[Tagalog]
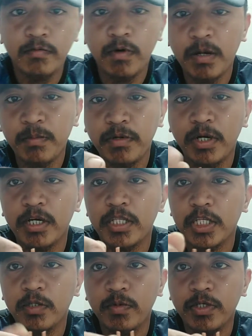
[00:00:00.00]
huwag mo nang
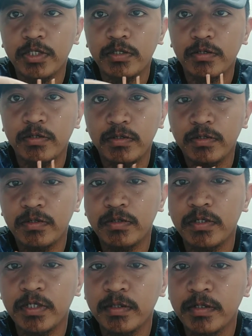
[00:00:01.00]
iti-twist to
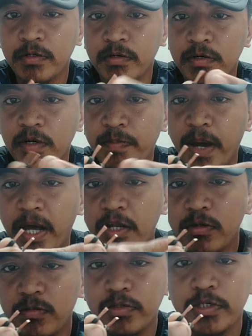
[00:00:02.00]
kung
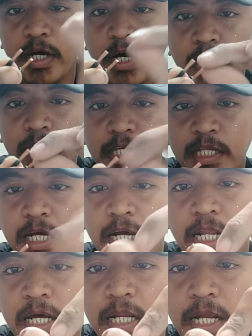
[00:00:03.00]
paano mo siya
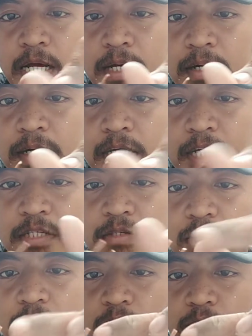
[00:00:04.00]
tinanggalan ng
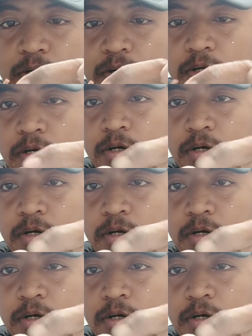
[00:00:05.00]
insulator